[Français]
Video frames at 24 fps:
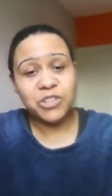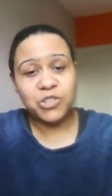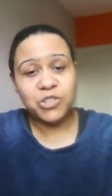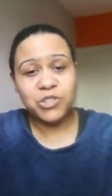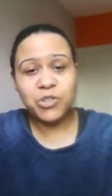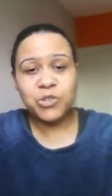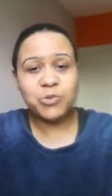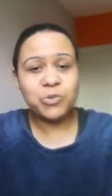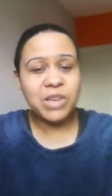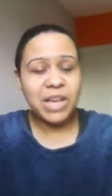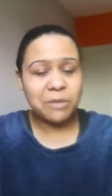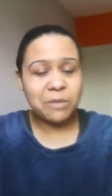
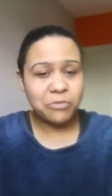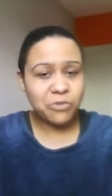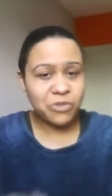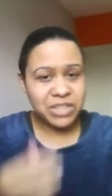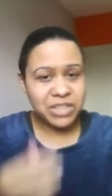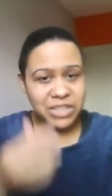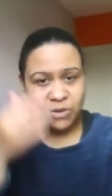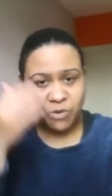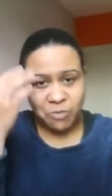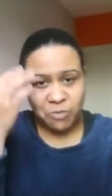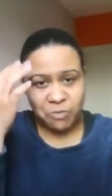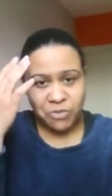Je suis
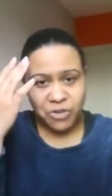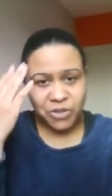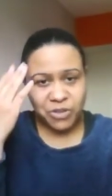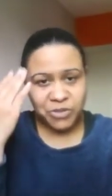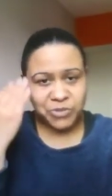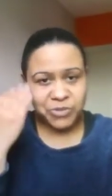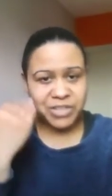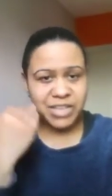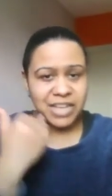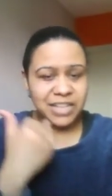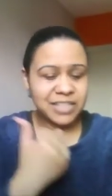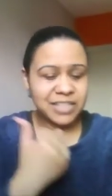abonnée au beurre
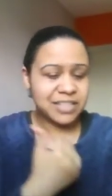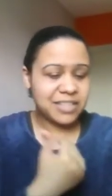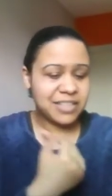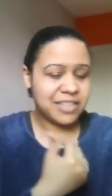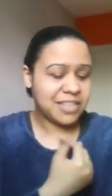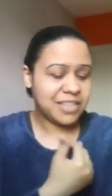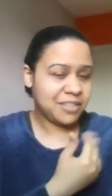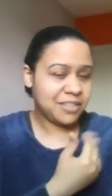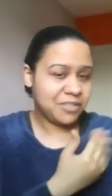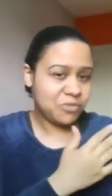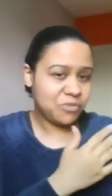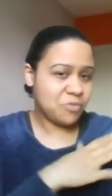du
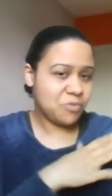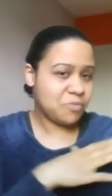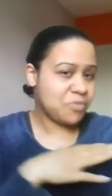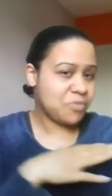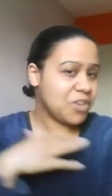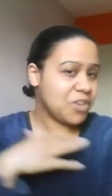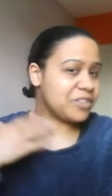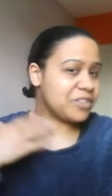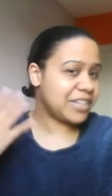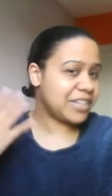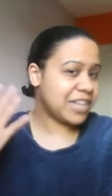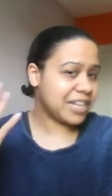karité, au
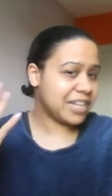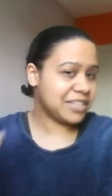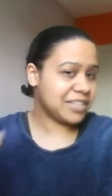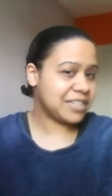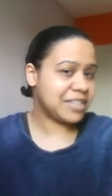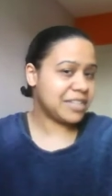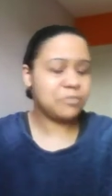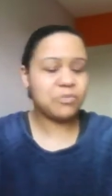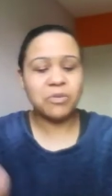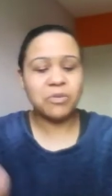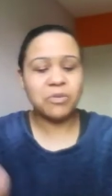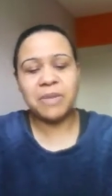beurre de
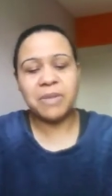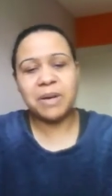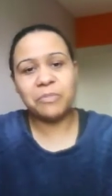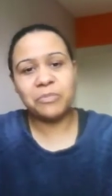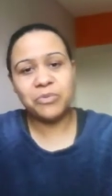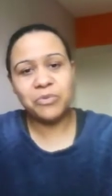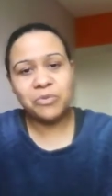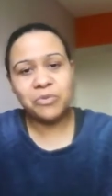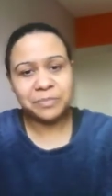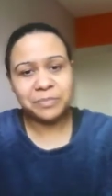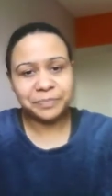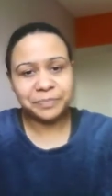karité pour ma
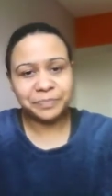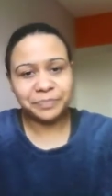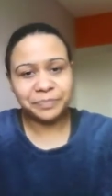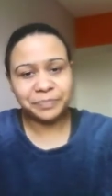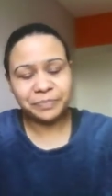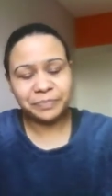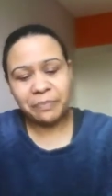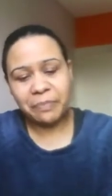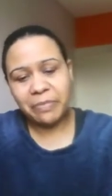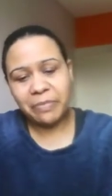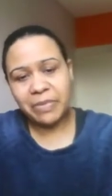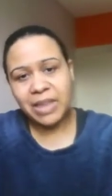peau.
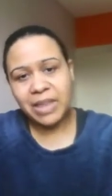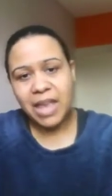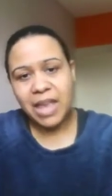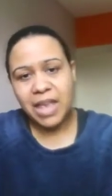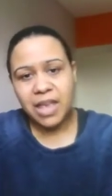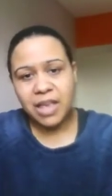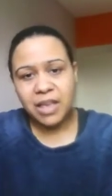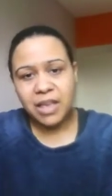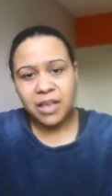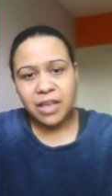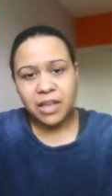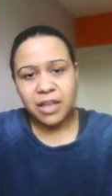
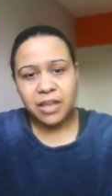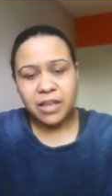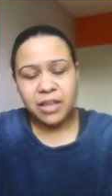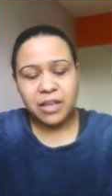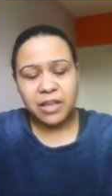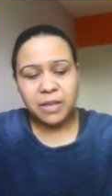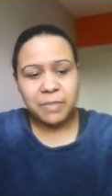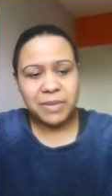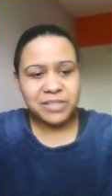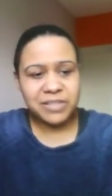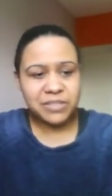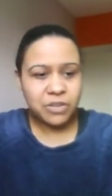
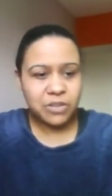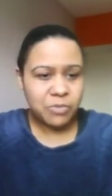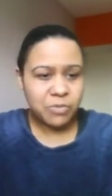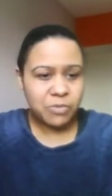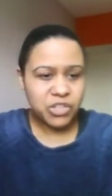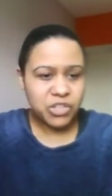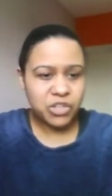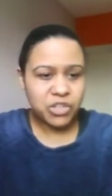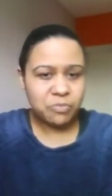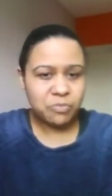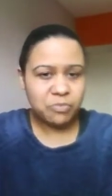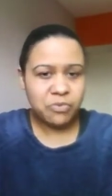Euh, parce que
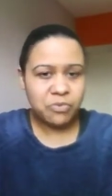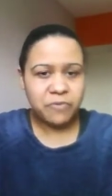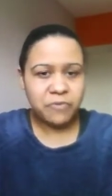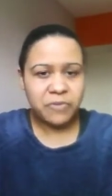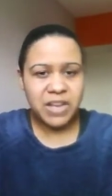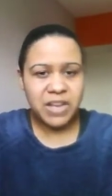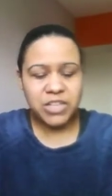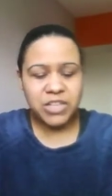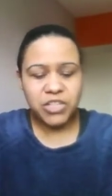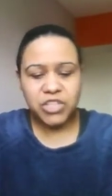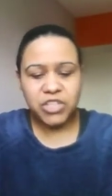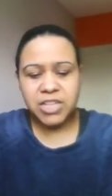moi, j'ai une peau
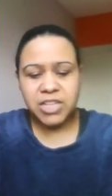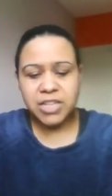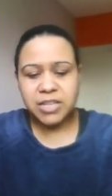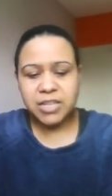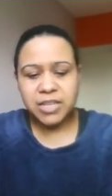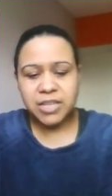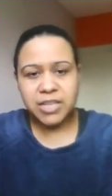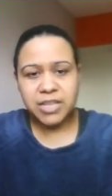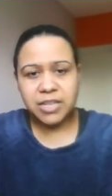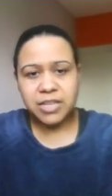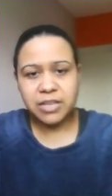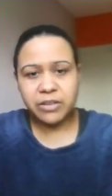
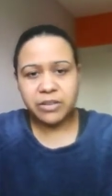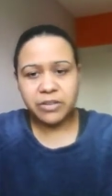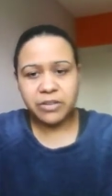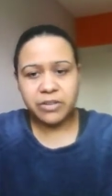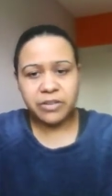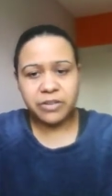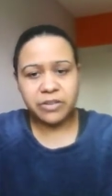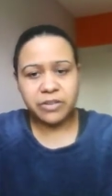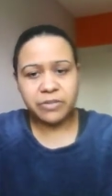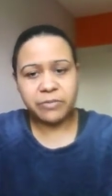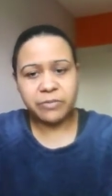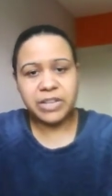fragile et
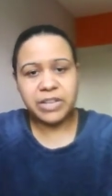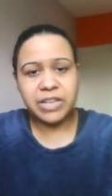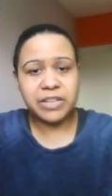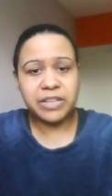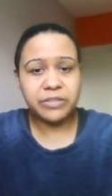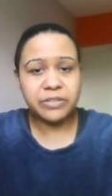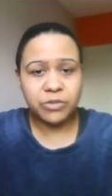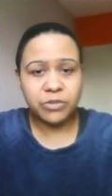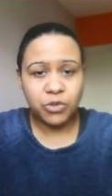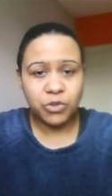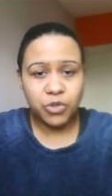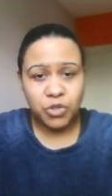euh, voilà.
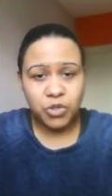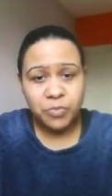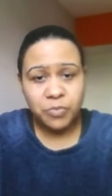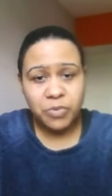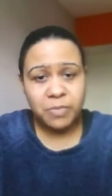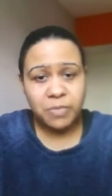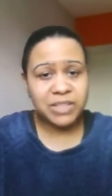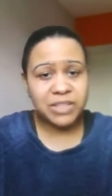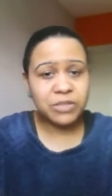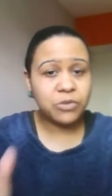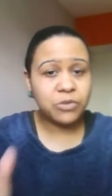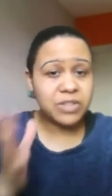Donc, je
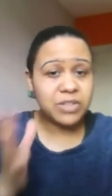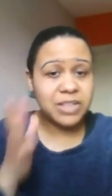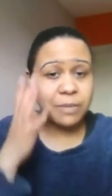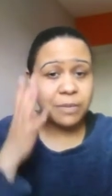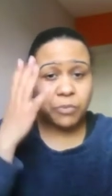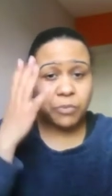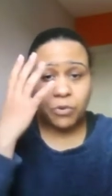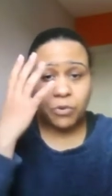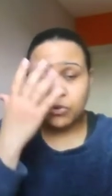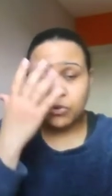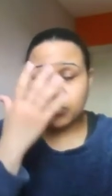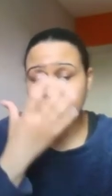peux mettre que des
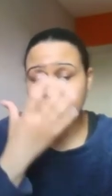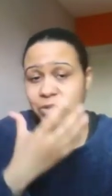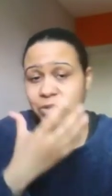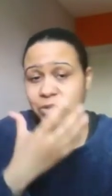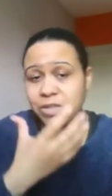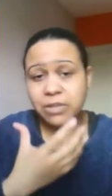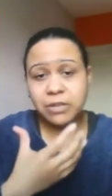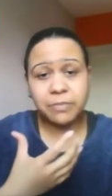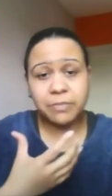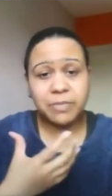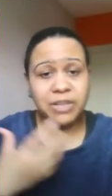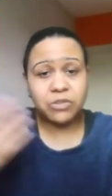
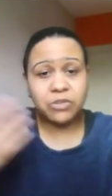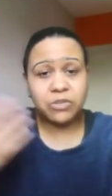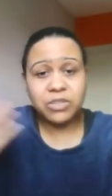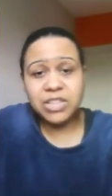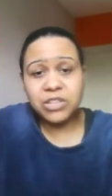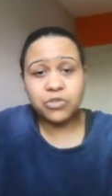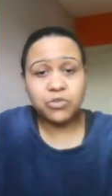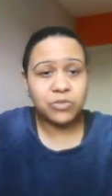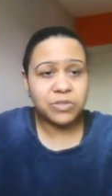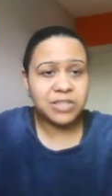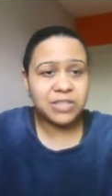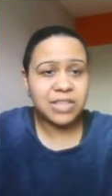produits, euh, ben, que
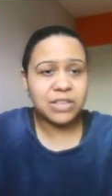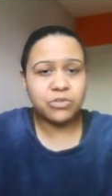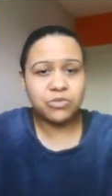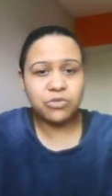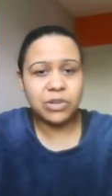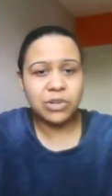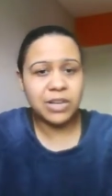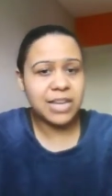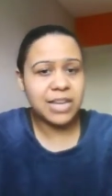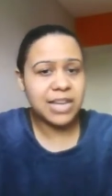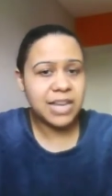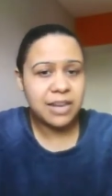des choses
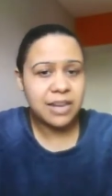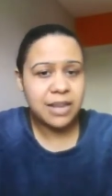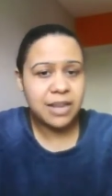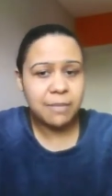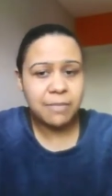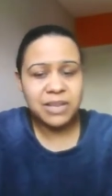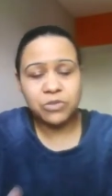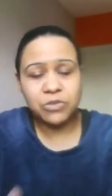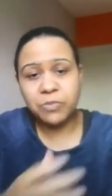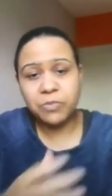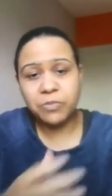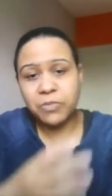naturelles à
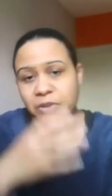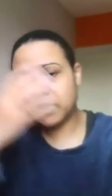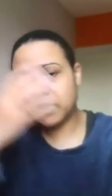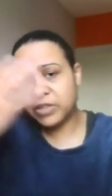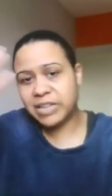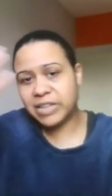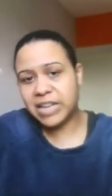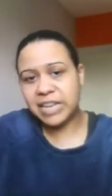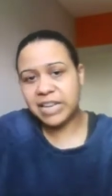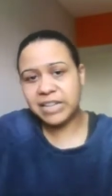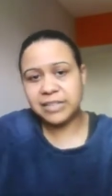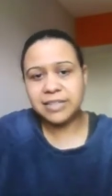base de beurre
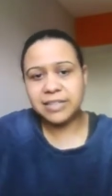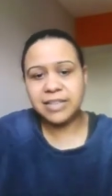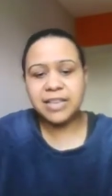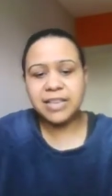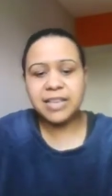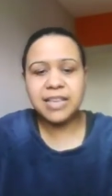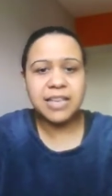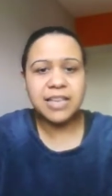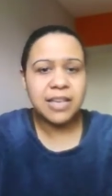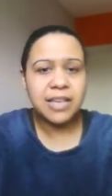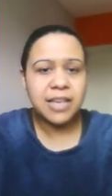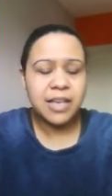de
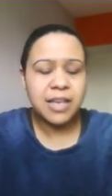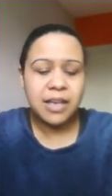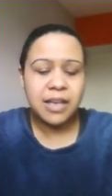karité.